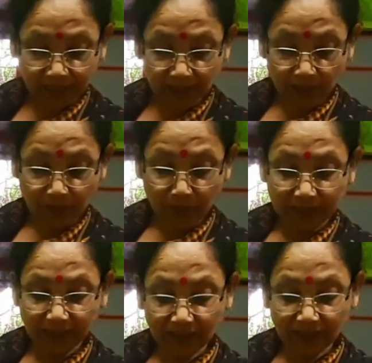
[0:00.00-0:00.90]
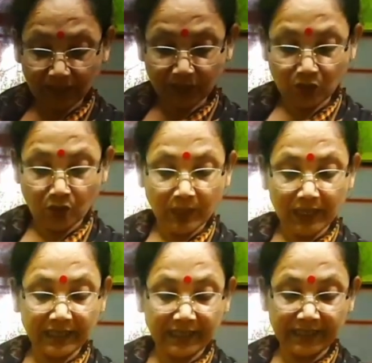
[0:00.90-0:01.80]
কাটতে হবে মাথাটা তো এমনি
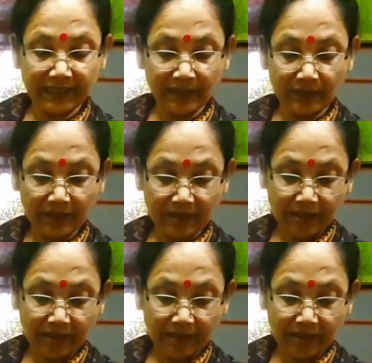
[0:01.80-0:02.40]
দোমড়ালেই কেটে যাবে